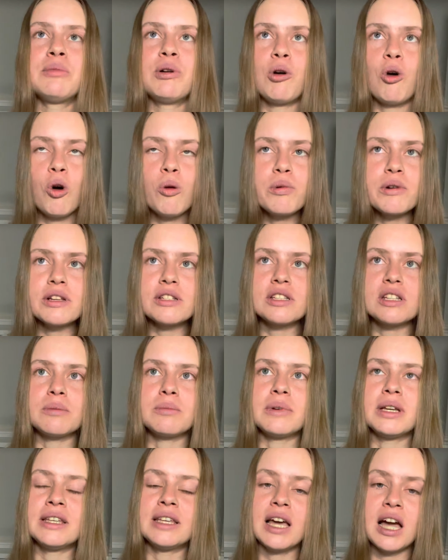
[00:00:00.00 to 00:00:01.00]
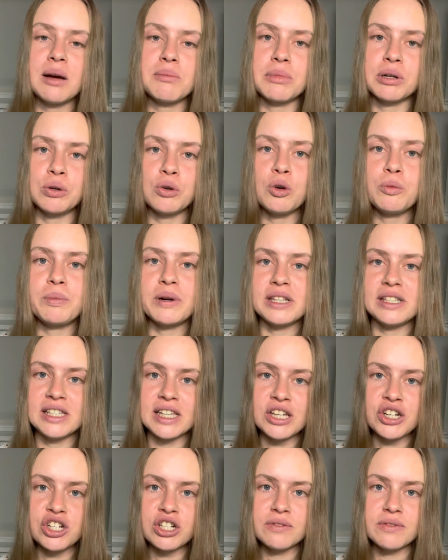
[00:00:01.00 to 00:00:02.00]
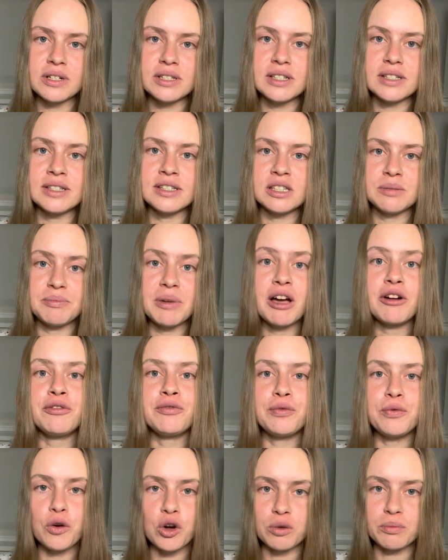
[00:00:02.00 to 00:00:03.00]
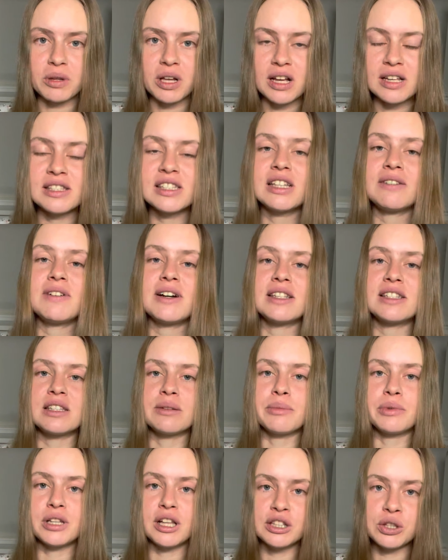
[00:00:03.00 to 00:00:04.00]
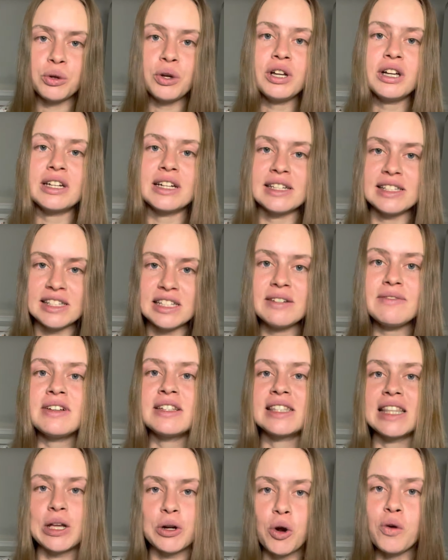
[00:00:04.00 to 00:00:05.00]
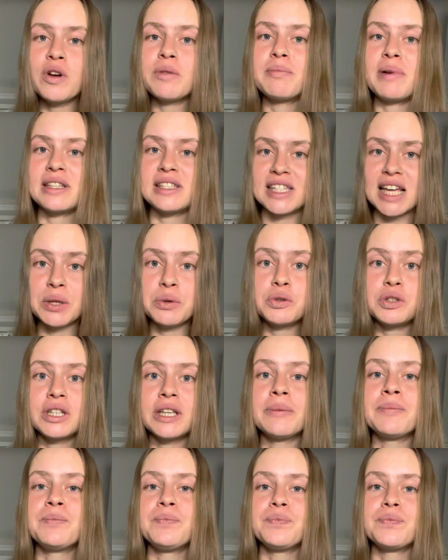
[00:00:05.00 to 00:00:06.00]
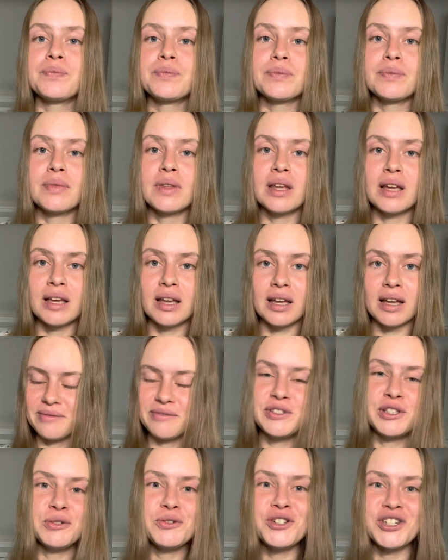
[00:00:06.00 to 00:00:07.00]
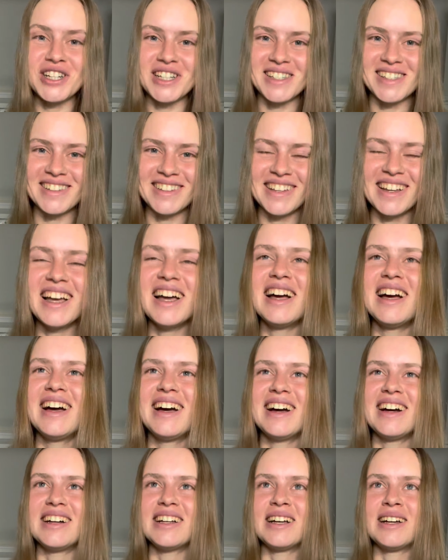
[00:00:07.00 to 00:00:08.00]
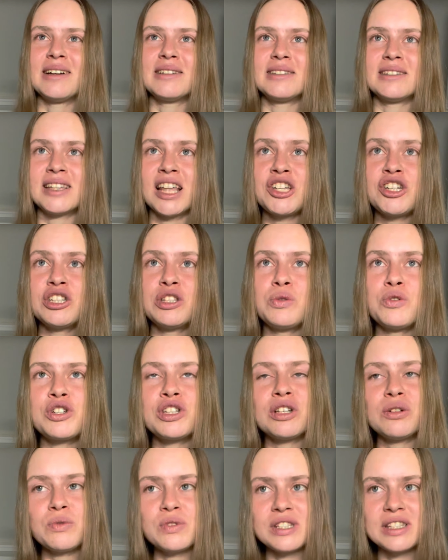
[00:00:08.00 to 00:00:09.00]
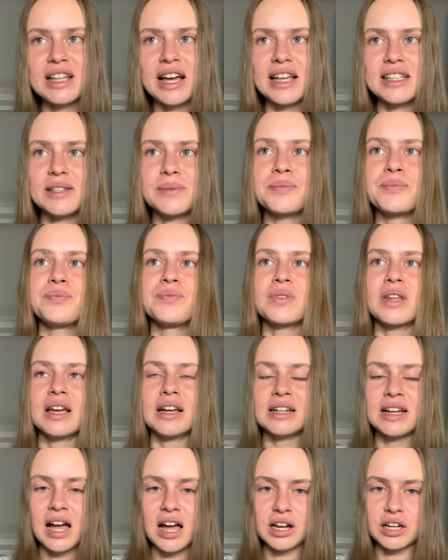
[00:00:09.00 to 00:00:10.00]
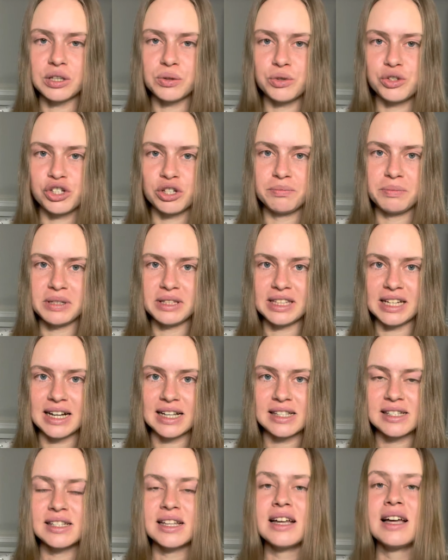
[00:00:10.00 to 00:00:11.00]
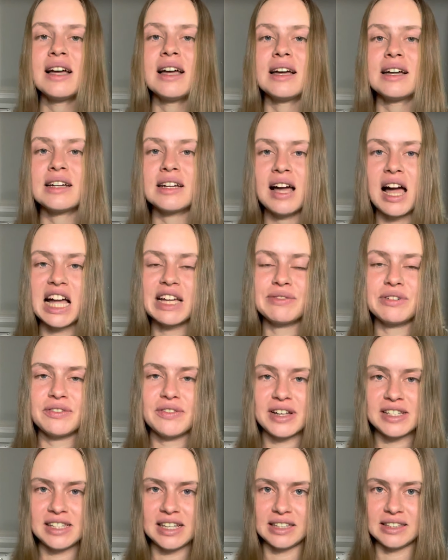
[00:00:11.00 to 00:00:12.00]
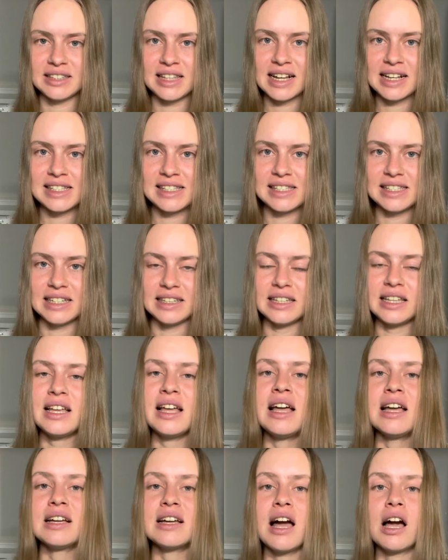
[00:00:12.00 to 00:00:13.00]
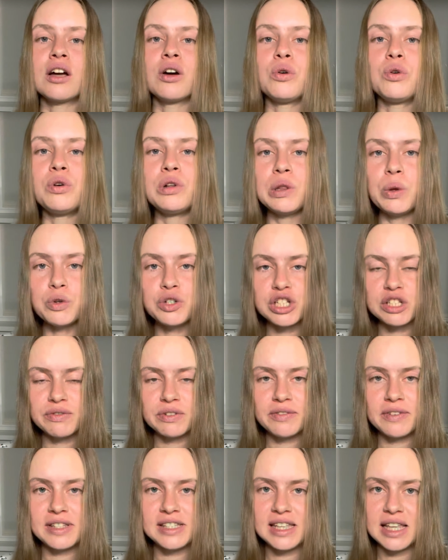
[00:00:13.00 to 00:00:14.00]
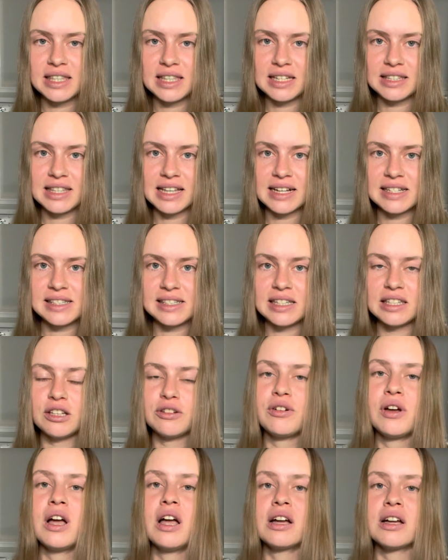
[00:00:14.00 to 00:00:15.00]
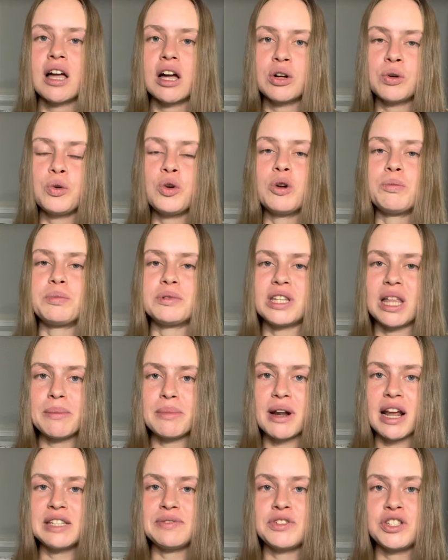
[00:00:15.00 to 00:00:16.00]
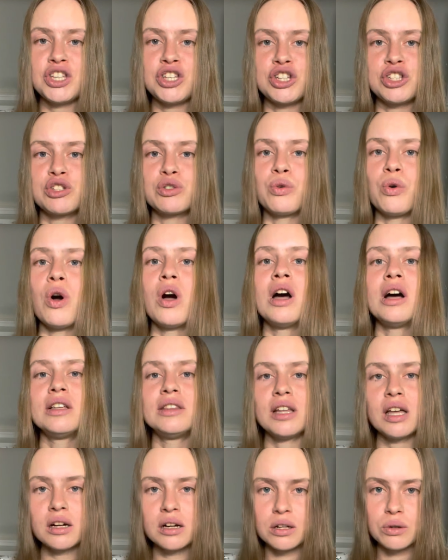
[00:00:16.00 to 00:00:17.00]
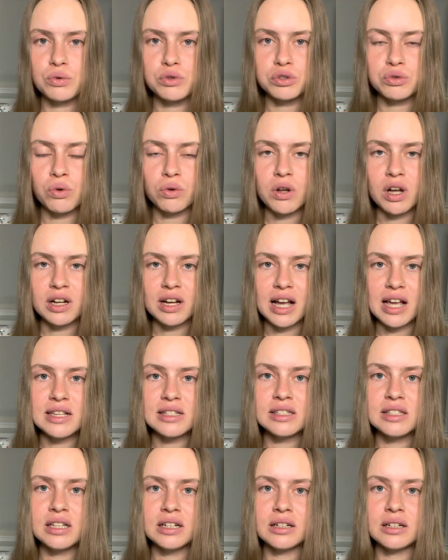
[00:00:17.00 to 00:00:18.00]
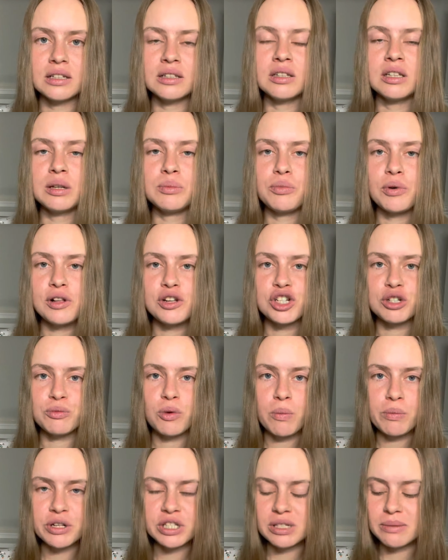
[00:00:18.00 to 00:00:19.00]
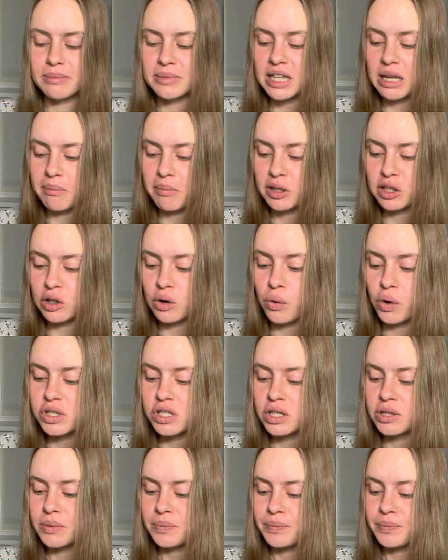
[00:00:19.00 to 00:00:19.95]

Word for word: образом я могу поддерживать себя в форме, оставаться молодой, красивой, здоровой, подтянутой всю жизнь. Э, значит, нужно узнать, как лучше питаться, как выводить токсины, как улучшить выведение токсинов, какую подобрать физическую нагрузку, какая из них наибольшим образом мне подходит,